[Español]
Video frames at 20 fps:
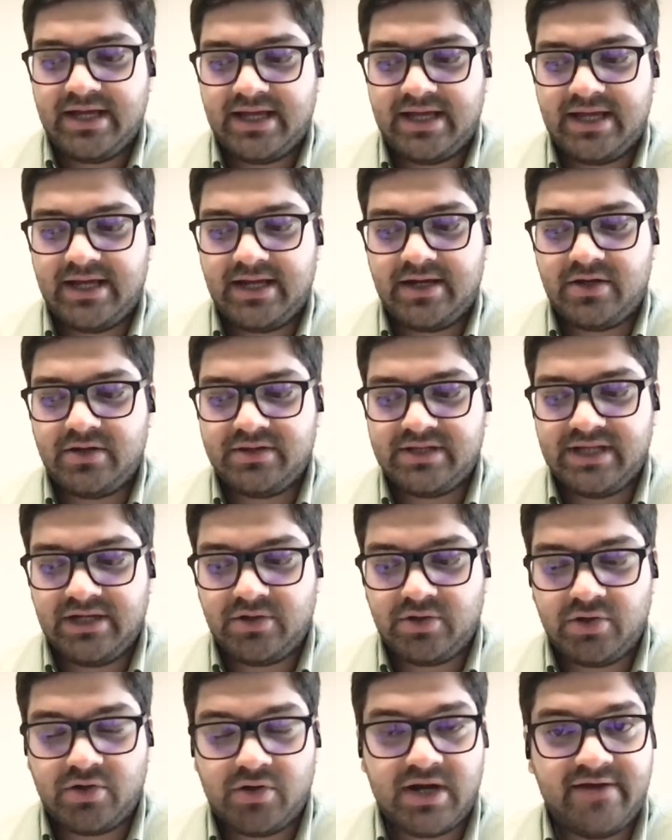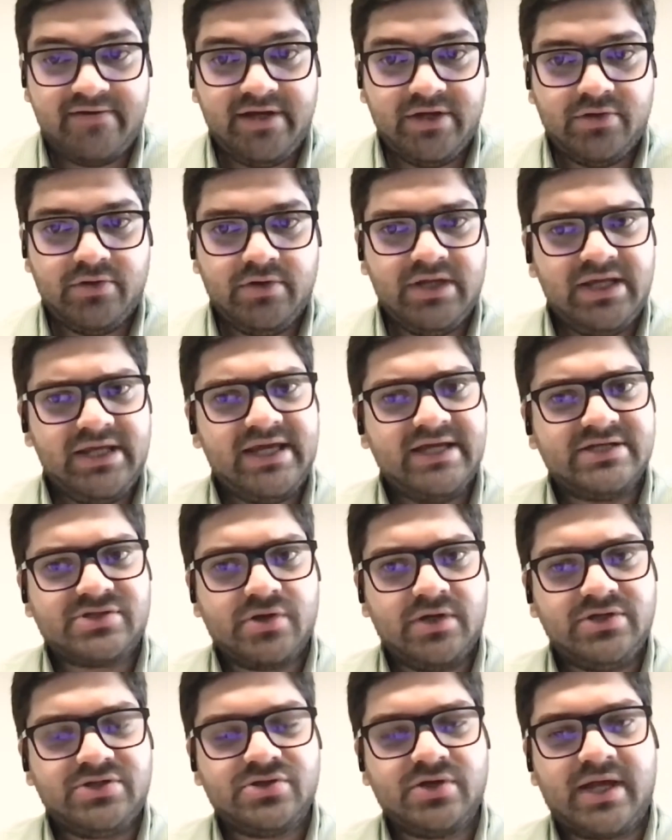eh, del coronavirus y
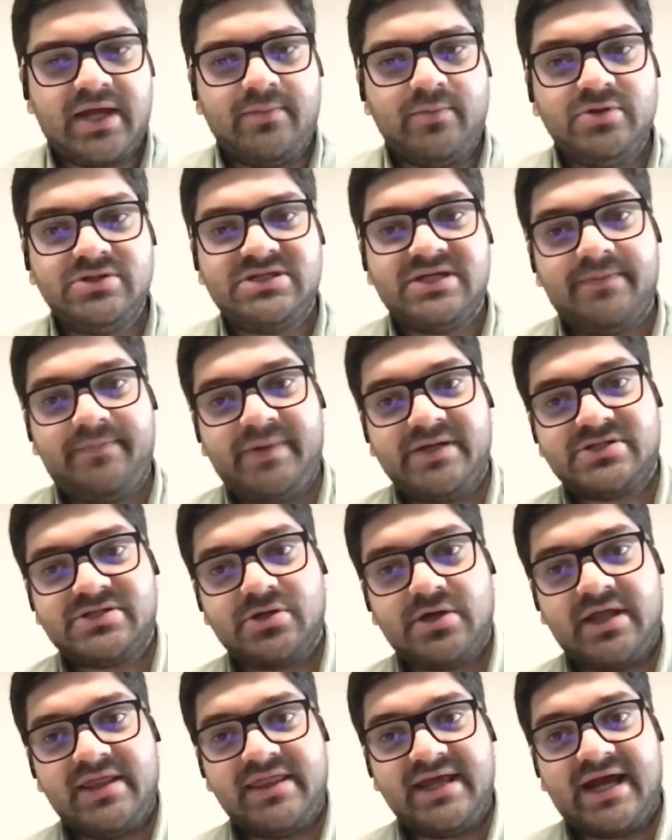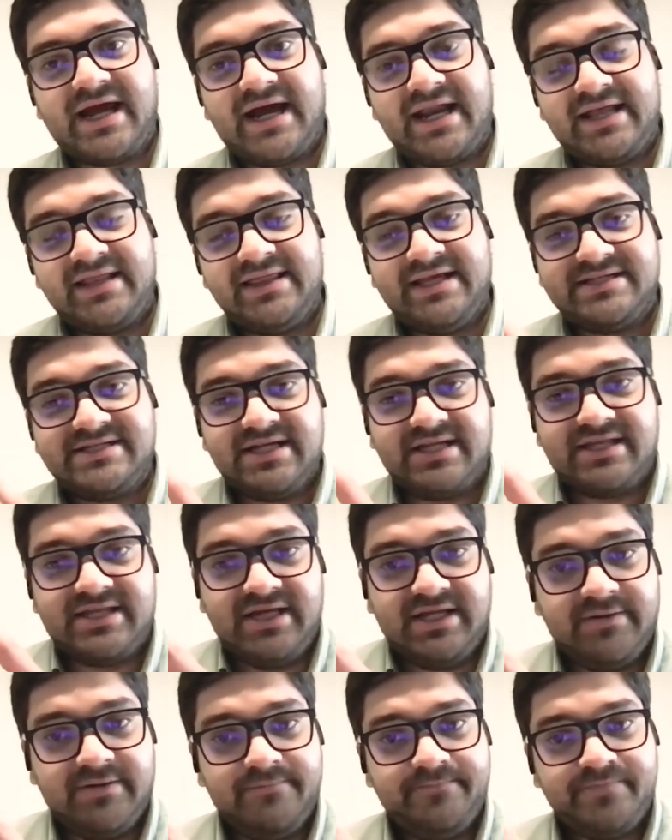eso hizo que muchas personas dejaran de
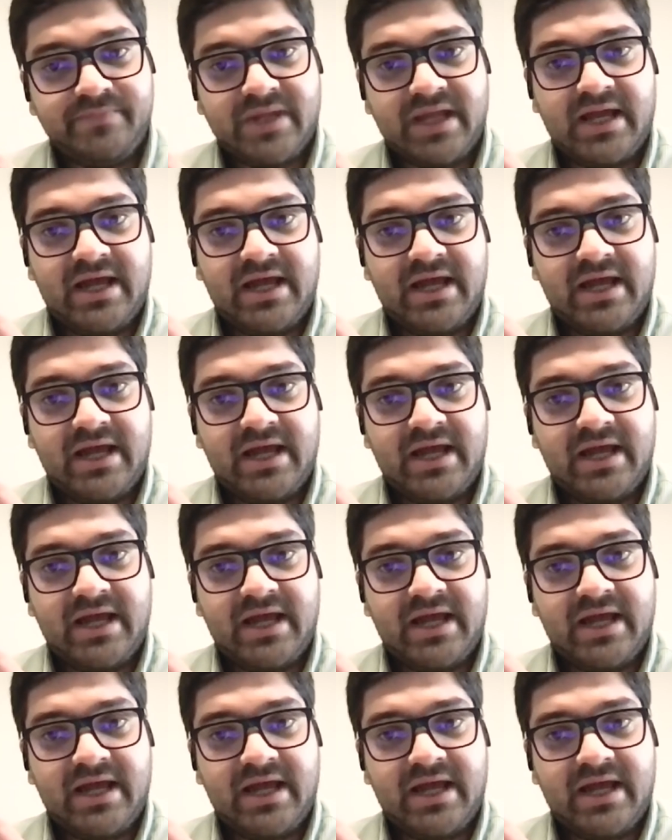asistir